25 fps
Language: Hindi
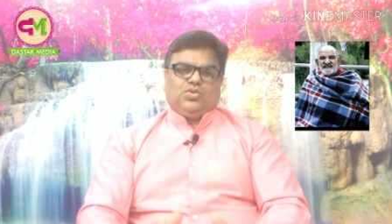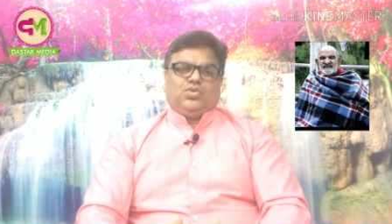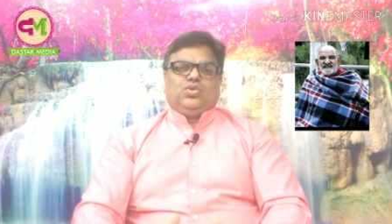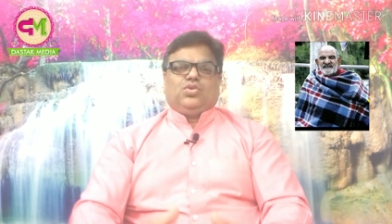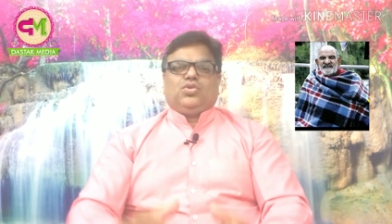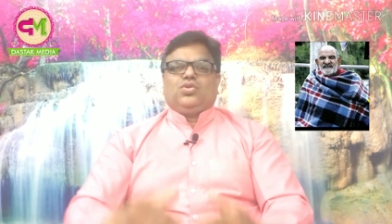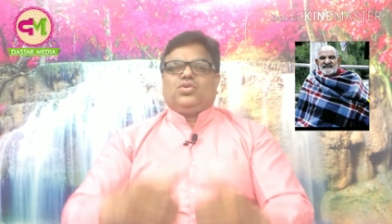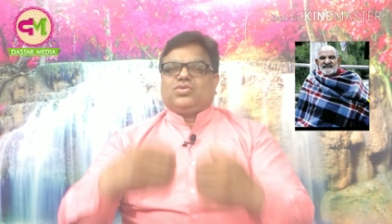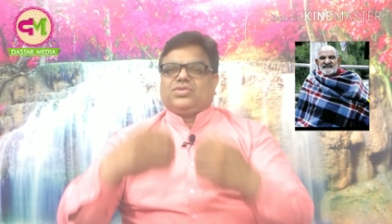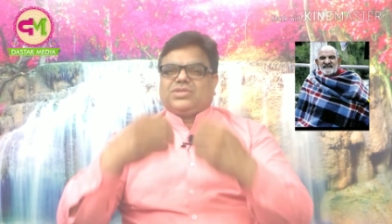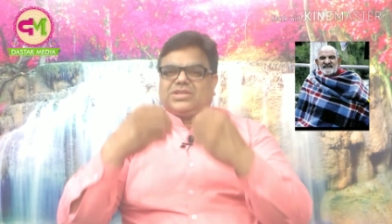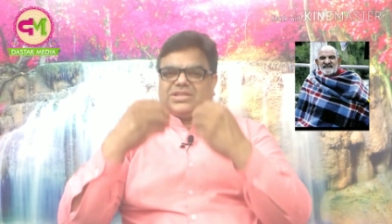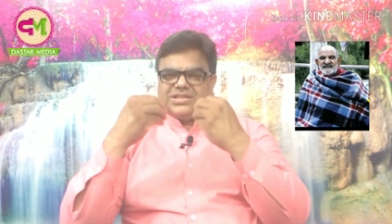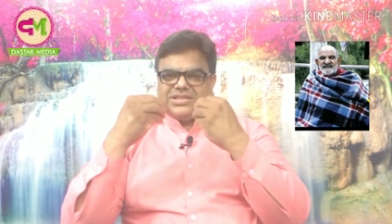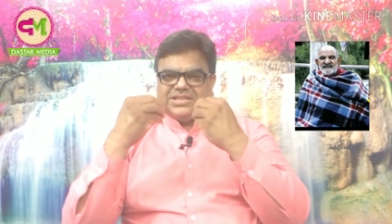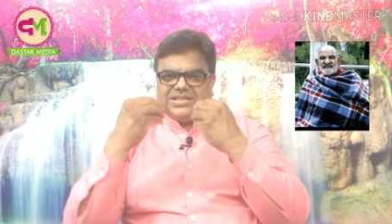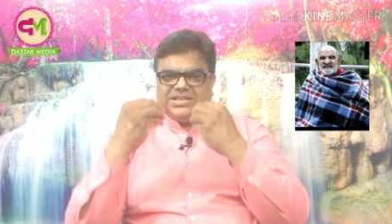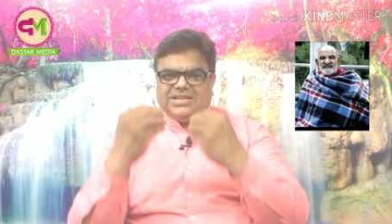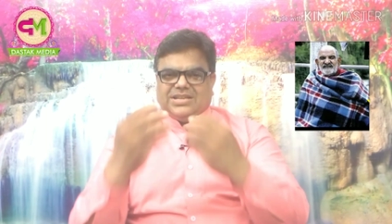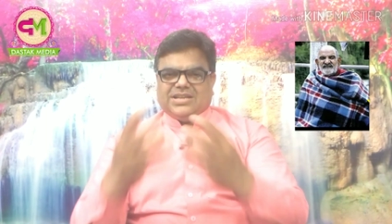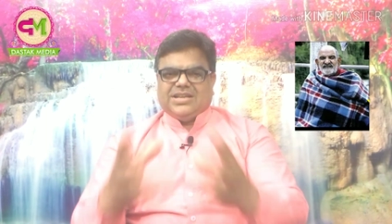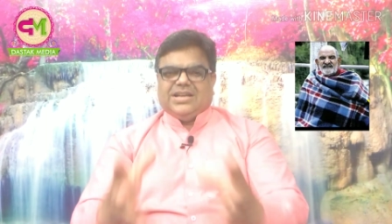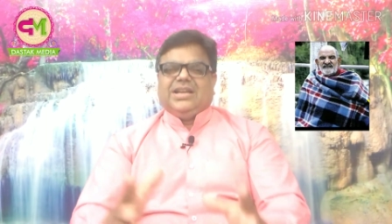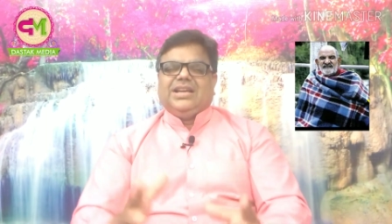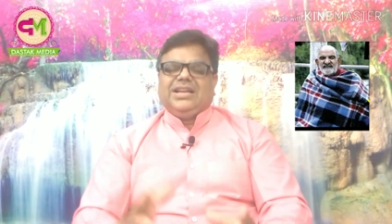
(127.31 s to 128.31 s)
दोनों
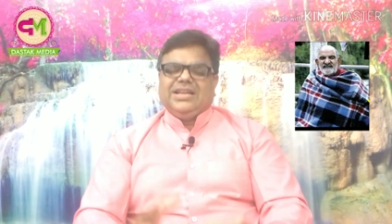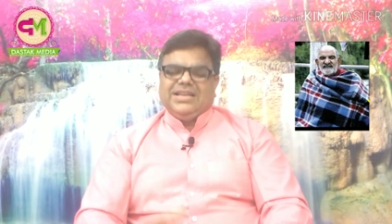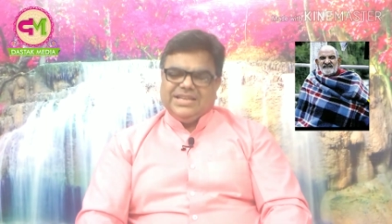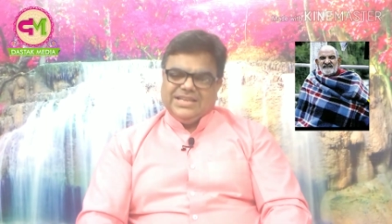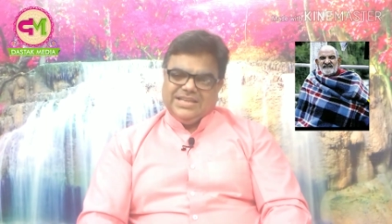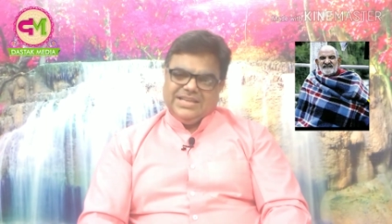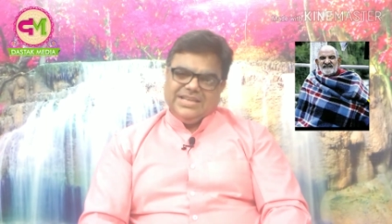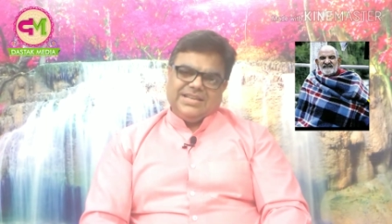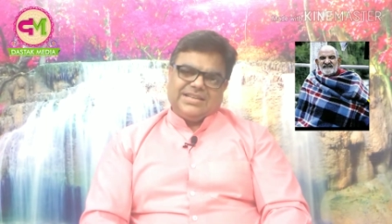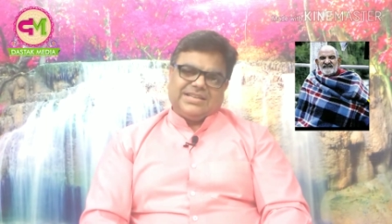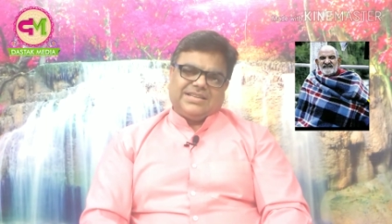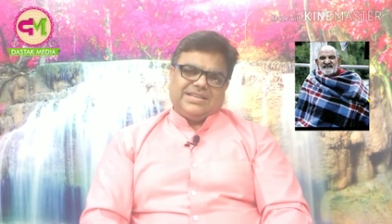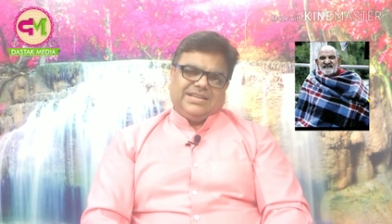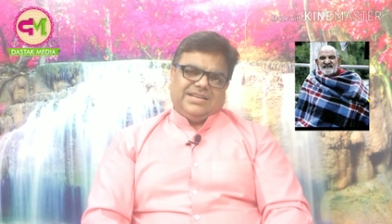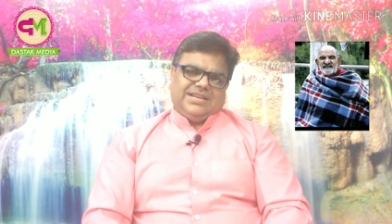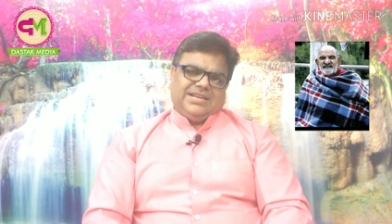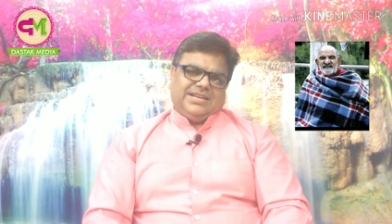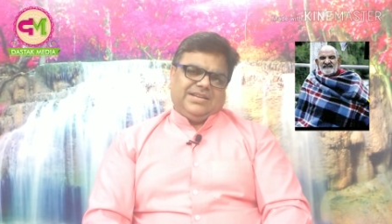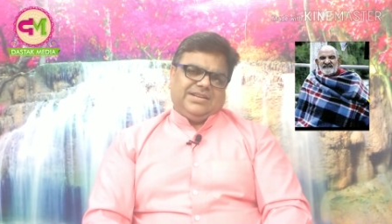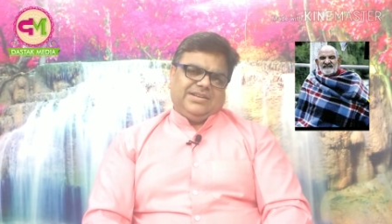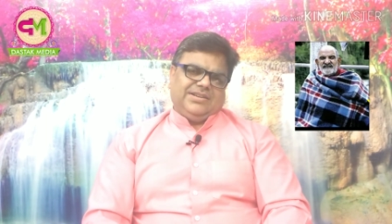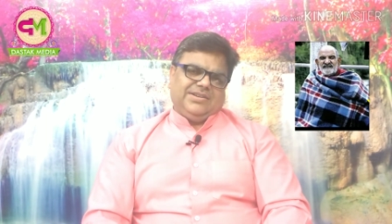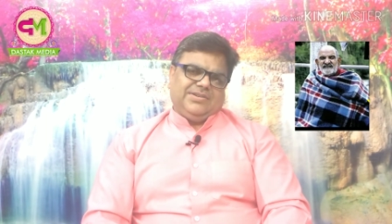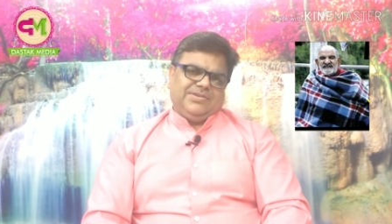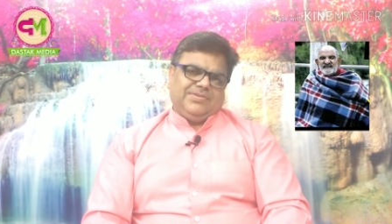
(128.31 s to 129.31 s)
शक्तियां एक ही
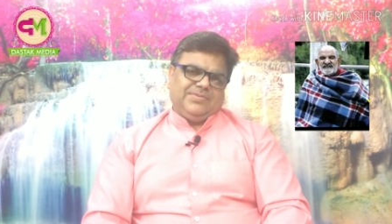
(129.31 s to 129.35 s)
है